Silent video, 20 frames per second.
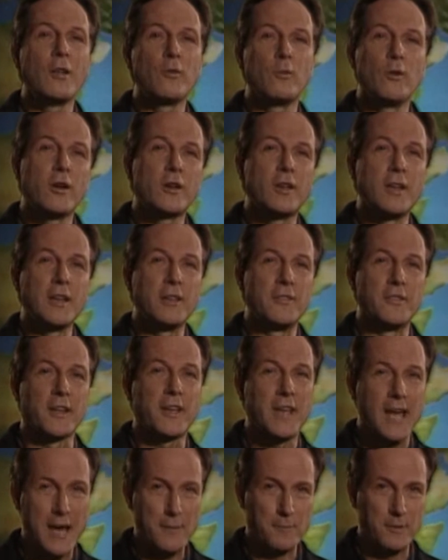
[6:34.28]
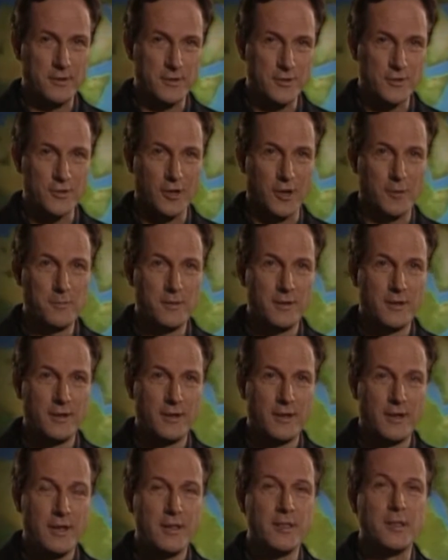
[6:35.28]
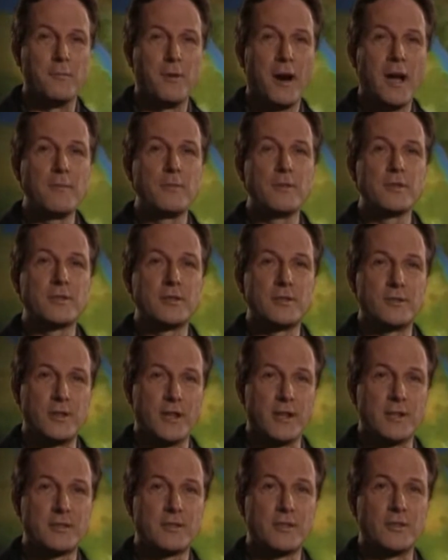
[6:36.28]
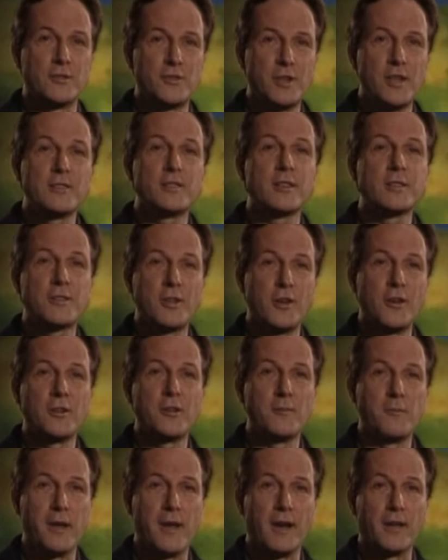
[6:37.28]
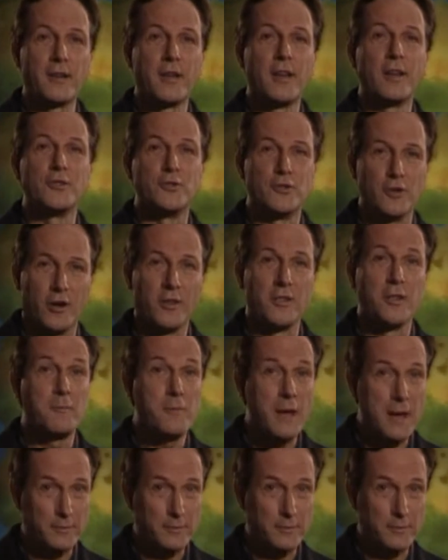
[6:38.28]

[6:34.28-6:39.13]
Biblia sugeruje, że Jezus pracując w warsztacie stolarskim usłyszał o Janie